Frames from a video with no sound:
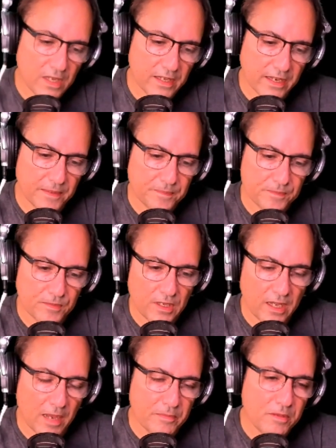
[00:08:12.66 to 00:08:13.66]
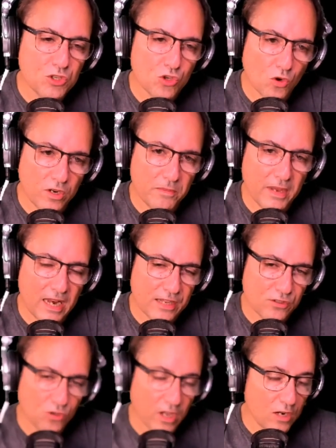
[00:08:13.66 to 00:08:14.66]
Yeah. A mí me llegó el email,
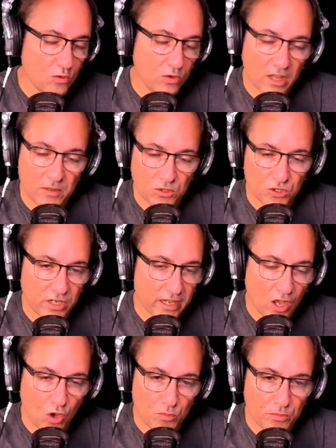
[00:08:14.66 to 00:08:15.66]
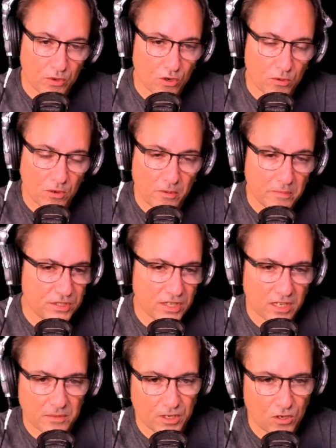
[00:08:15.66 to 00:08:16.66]
yo que algunas debo tener que comprar robo. Me
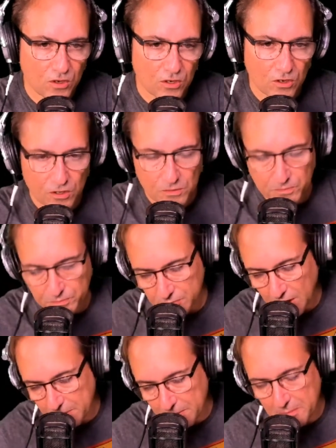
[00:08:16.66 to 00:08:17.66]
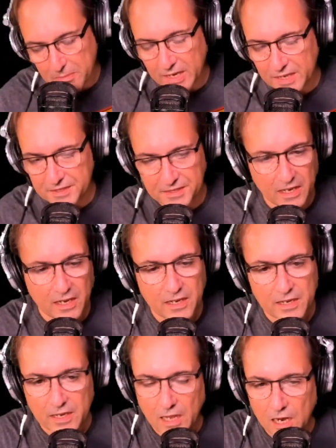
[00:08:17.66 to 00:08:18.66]
parece que Bitcoin Gold me parece.
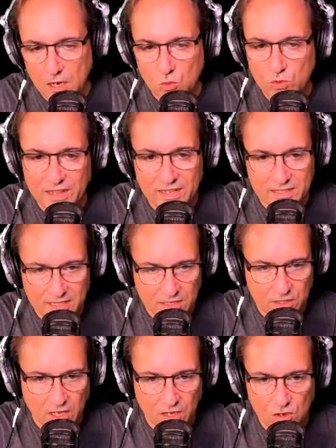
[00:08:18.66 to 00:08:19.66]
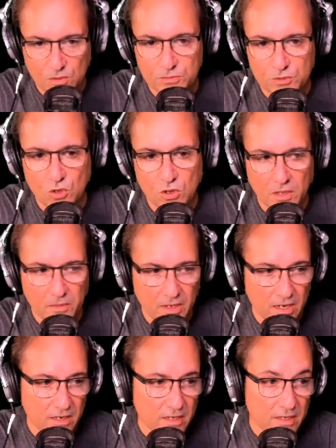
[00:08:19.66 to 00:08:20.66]
Alguna de esas tengo, tengo que
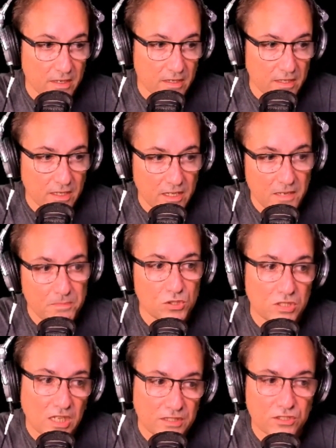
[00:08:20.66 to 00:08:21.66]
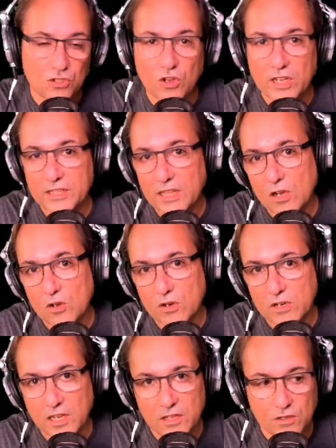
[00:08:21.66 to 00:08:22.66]
ver. Importante es lo que están
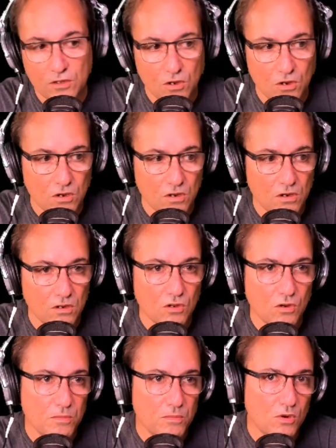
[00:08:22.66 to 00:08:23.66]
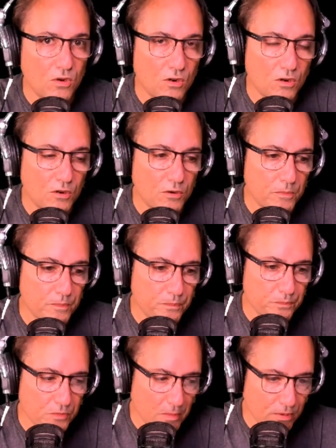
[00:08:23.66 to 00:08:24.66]
corriendo como
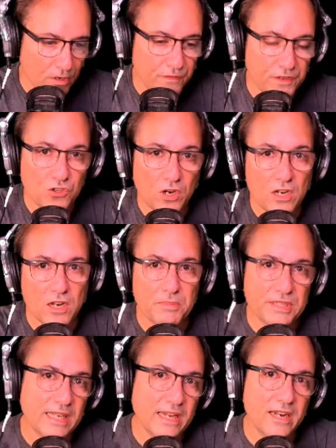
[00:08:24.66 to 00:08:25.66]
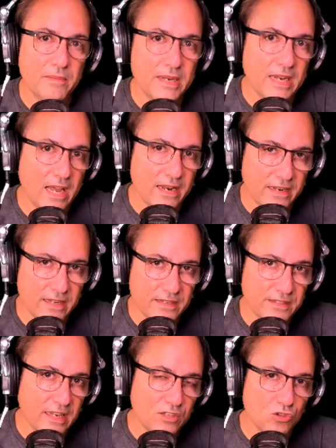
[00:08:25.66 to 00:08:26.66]
Profechuelo a empezar a eliminar. En
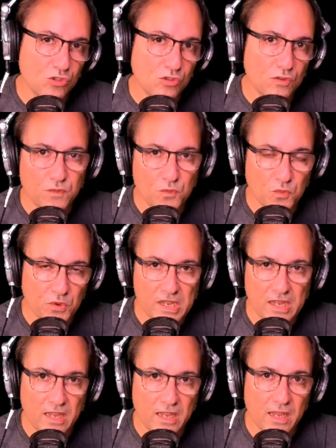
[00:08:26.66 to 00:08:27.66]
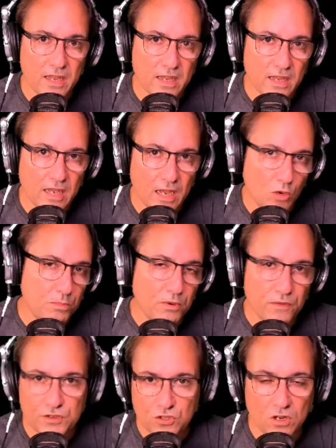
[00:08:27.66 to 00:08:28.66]
ese caso yo fui a los
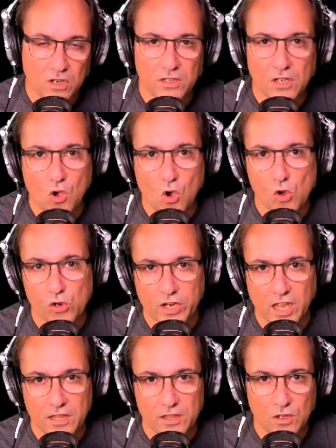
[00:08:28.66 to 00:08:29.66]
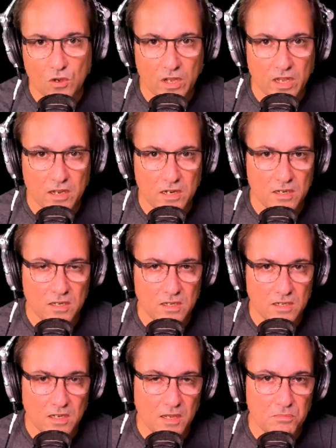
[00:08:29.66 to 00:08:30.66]
profechuelos que tengo corriendo
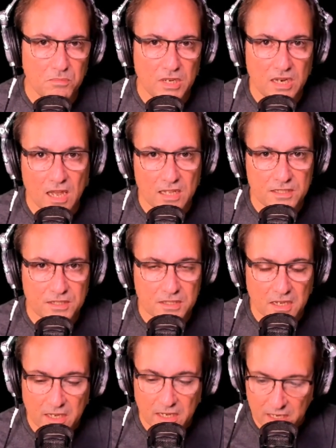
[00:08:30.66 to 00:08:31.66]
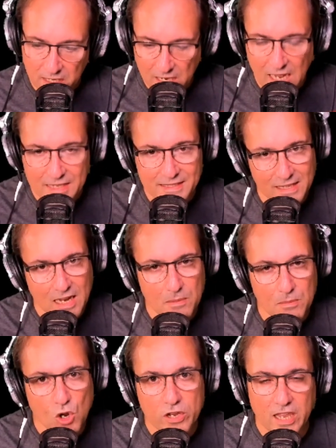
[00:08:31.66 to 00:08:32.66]
en, Binance y las, las
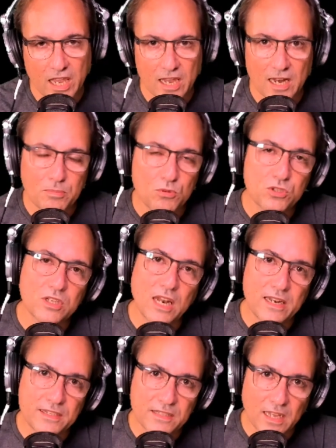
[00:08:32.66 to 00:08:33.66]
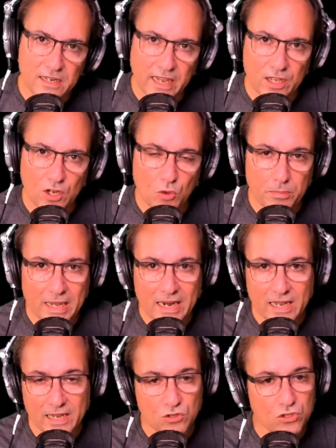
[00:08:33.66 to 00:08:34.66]
bloqueé, las puse en la lista negro
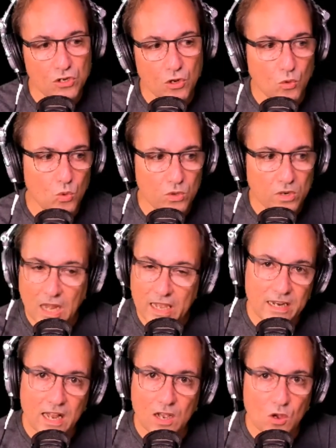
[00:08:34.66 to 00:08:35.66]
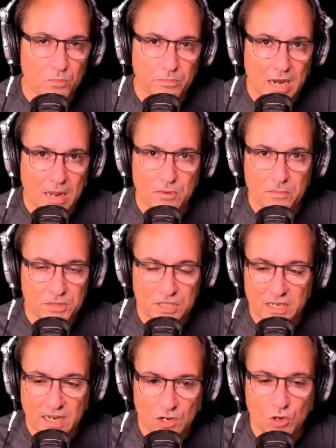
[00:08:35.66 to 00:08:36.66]
para que no se le ocurra ir a comprar, porque
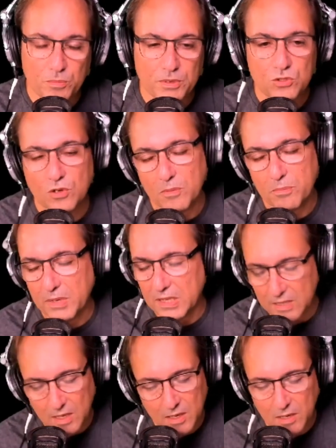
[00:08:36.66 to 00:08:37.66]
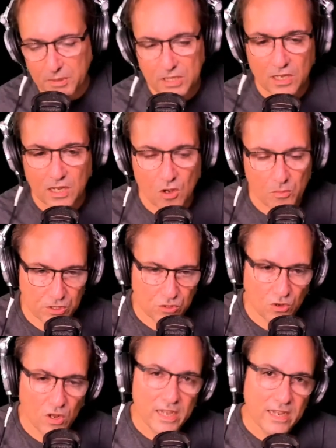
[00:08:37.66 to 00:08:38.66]
empiezan a caer los precios y de repente, de compre
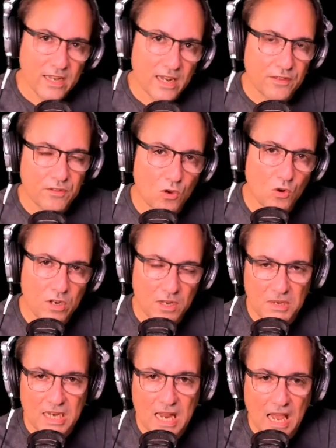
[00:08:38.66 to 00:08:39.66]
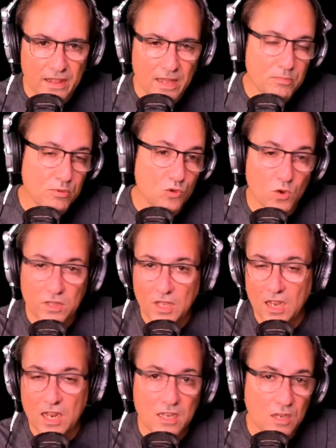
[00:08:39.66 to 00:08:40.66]
eso. Las tengo eliminada. Por
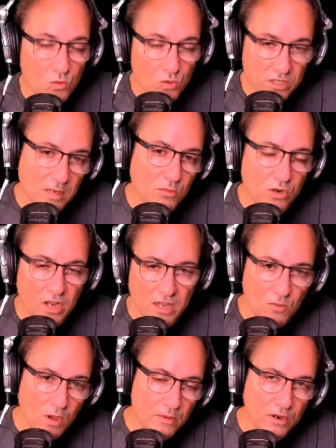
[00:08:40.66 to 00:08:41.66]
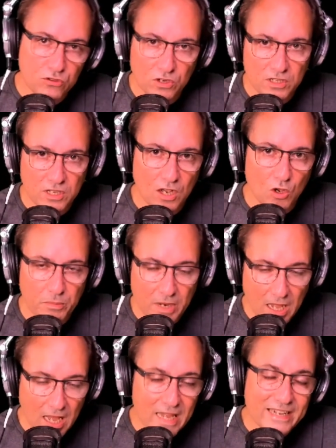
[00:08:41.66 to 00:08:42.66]
suerte, en ninguna de esas monedas que hemos hablado yo las tenía
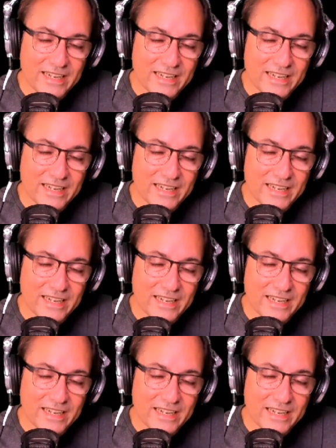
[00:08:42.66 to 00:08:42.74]
comprar